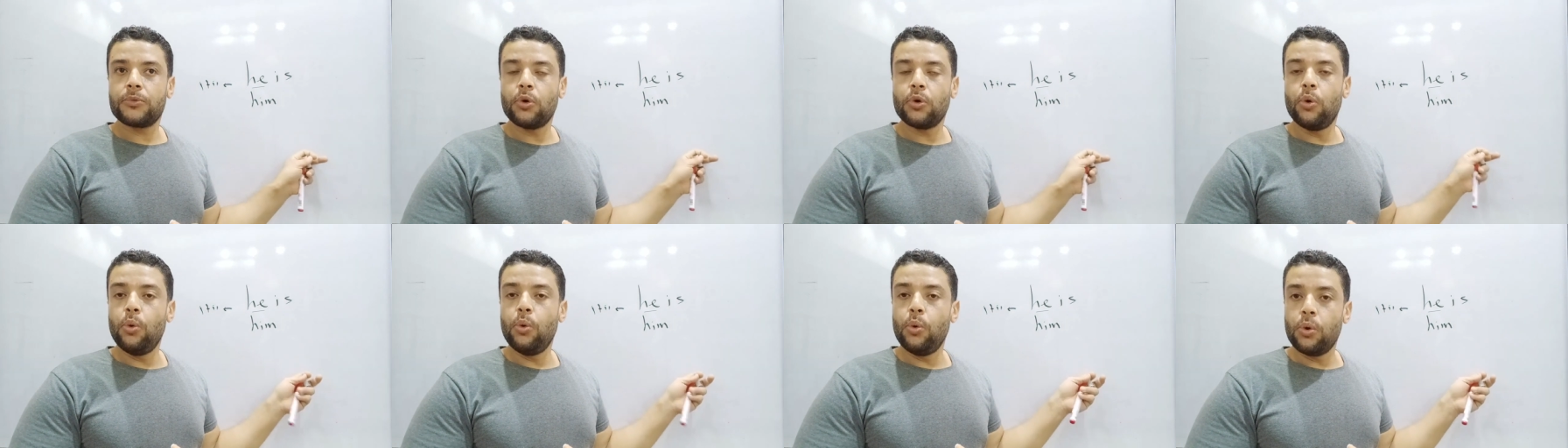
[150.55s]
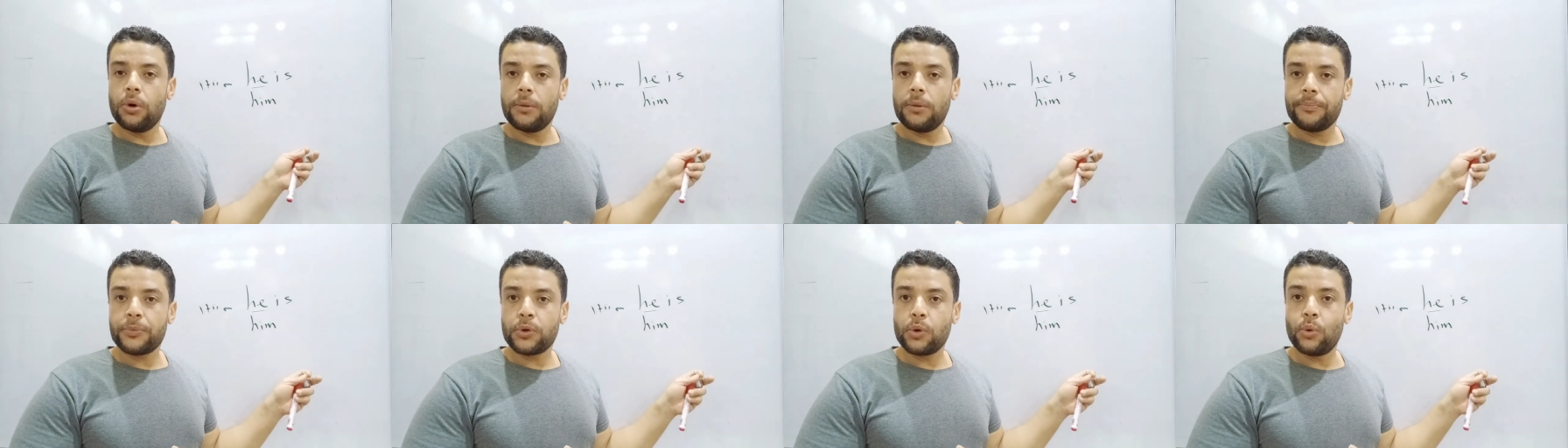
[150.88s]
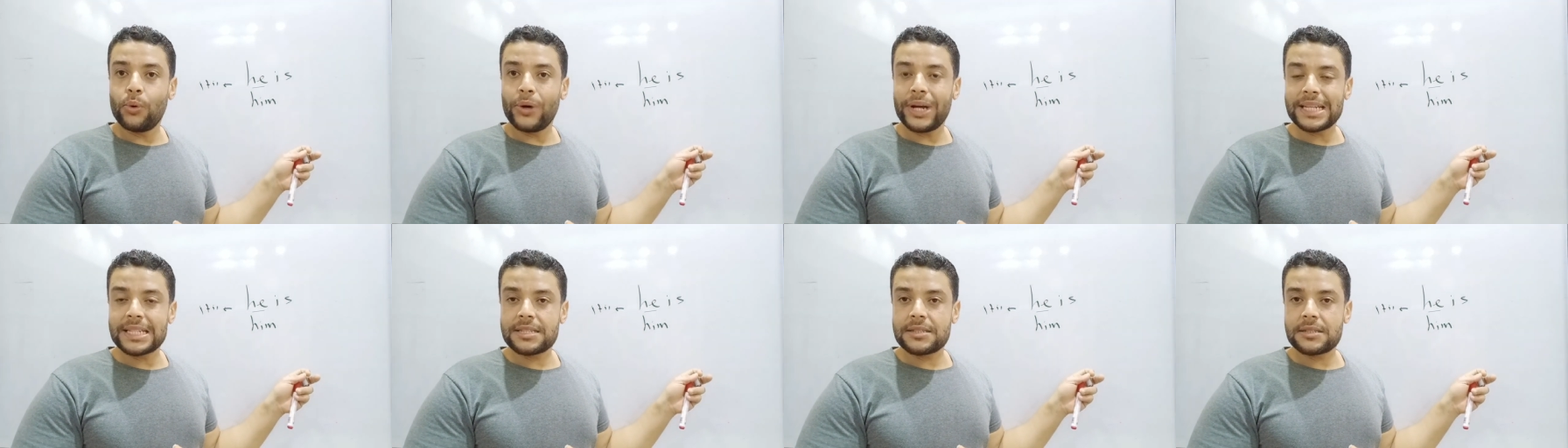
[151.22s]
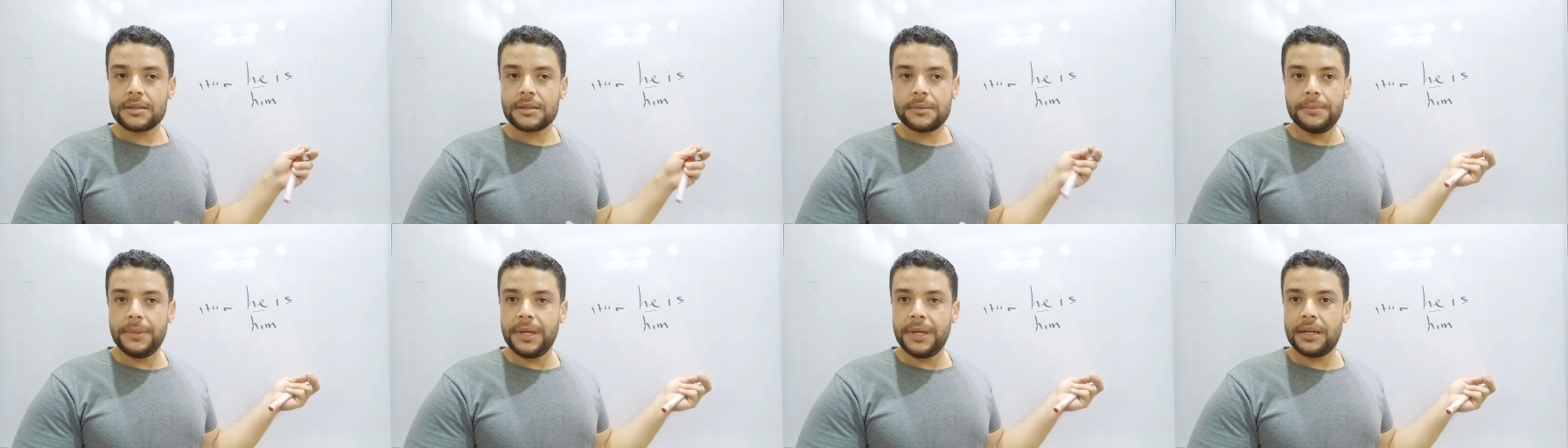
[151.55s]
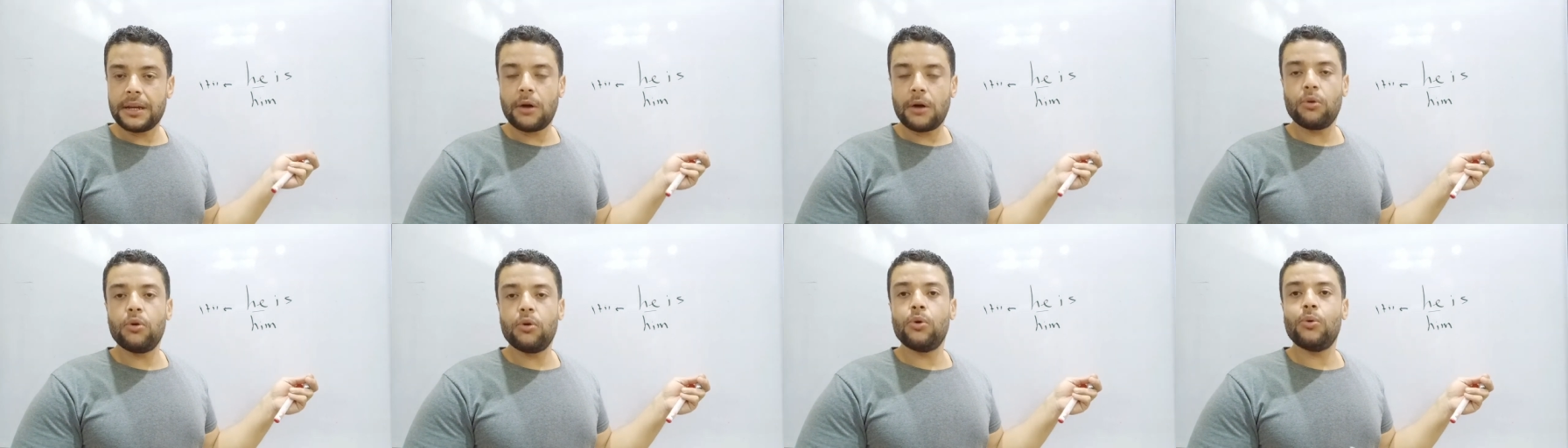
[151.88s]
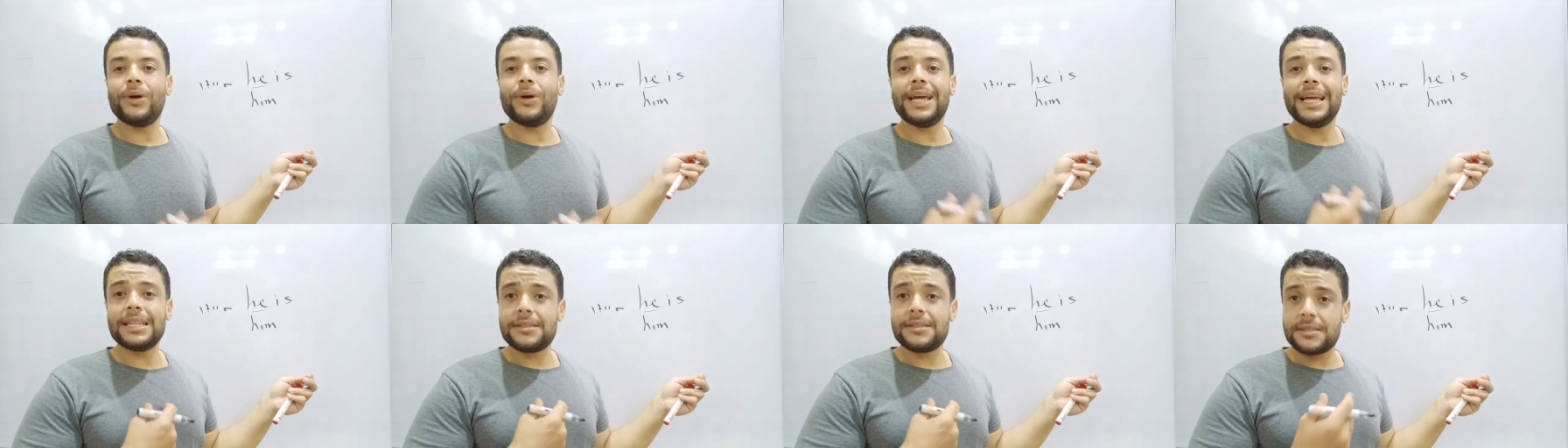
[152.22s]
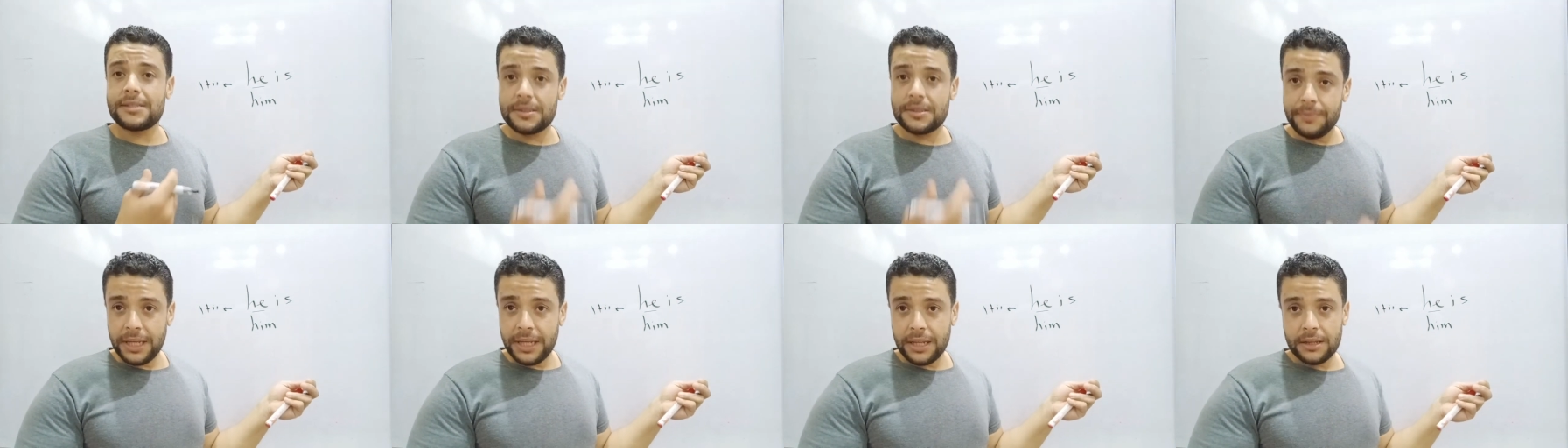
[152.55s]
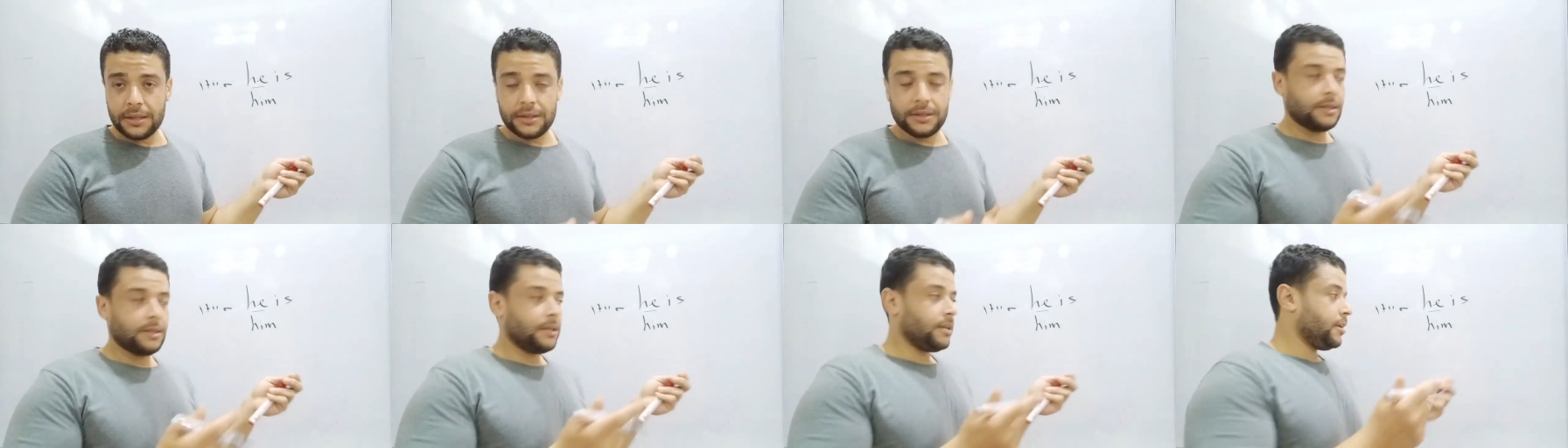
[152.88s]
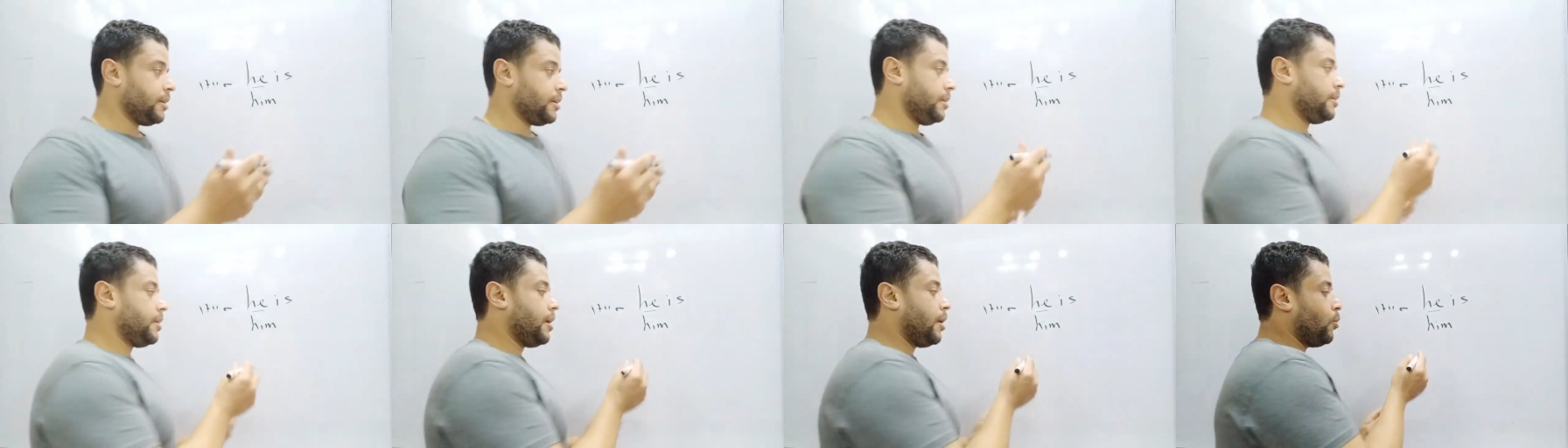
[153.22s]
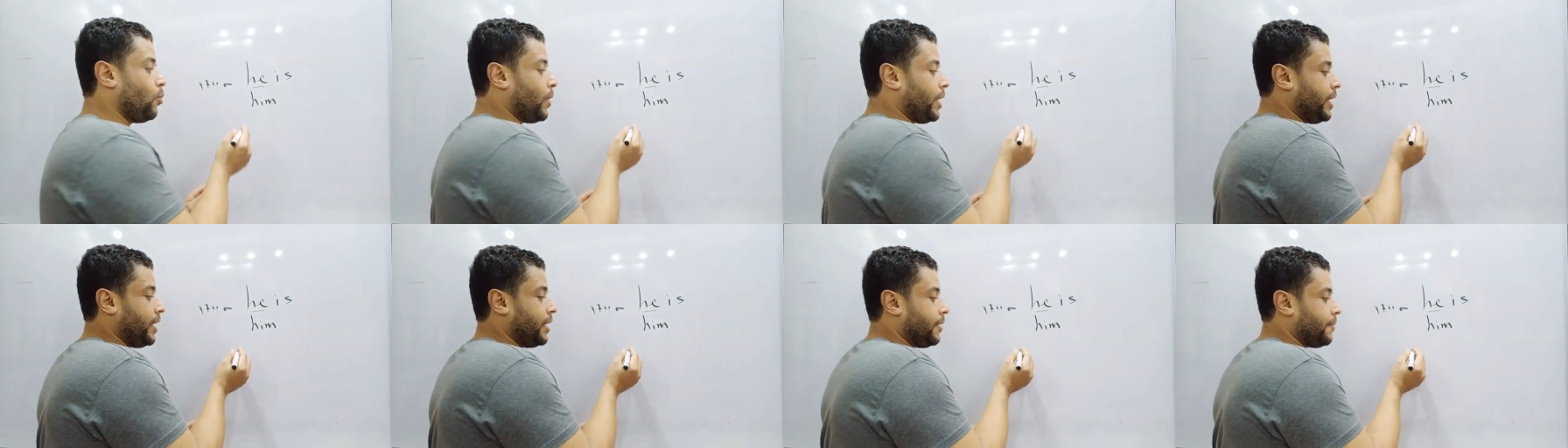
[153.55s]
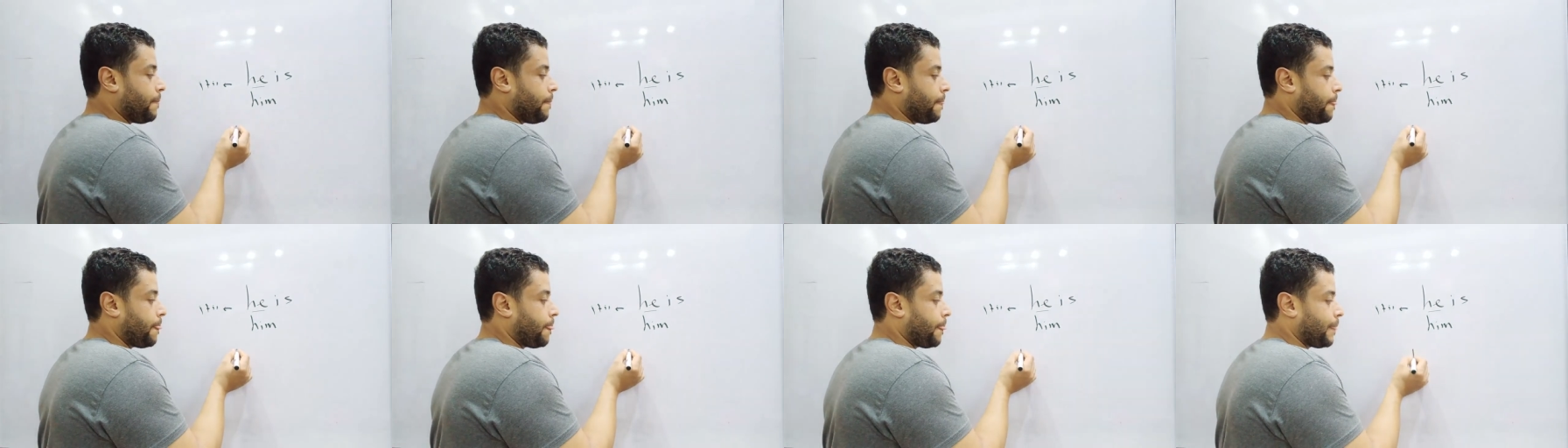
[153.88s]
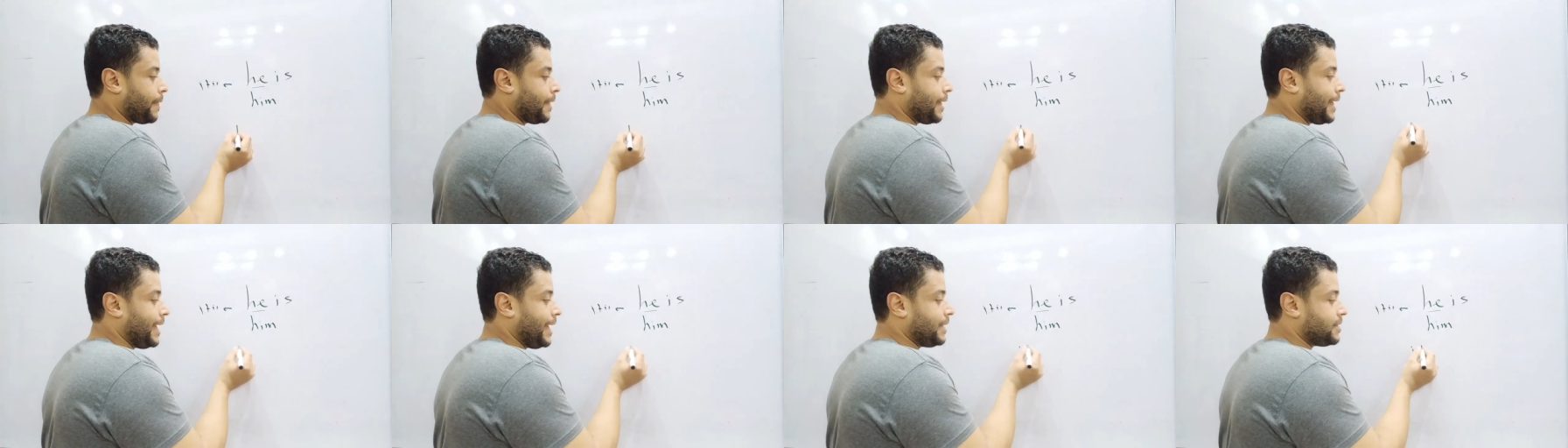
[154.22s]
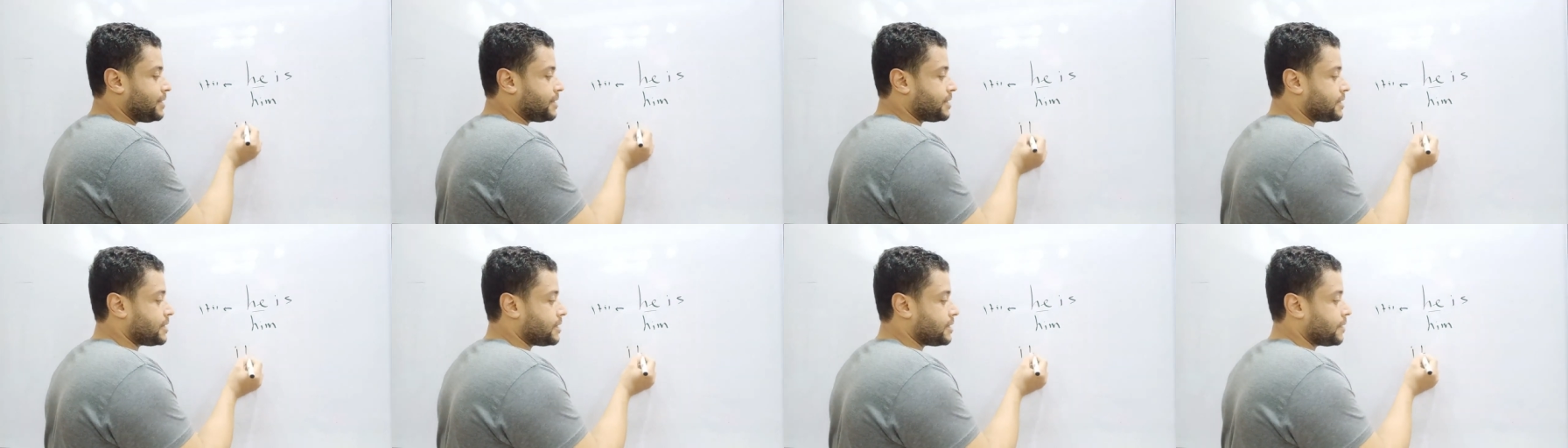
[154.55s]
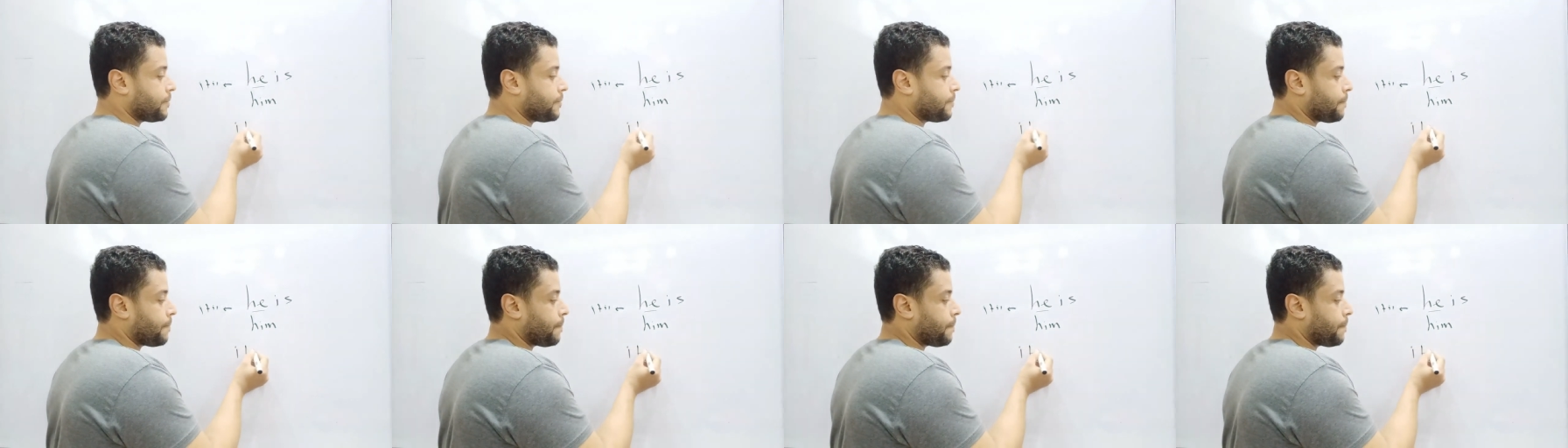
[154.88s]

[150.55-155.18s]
هو هو از مين اقول له اتس مي انه انا اتس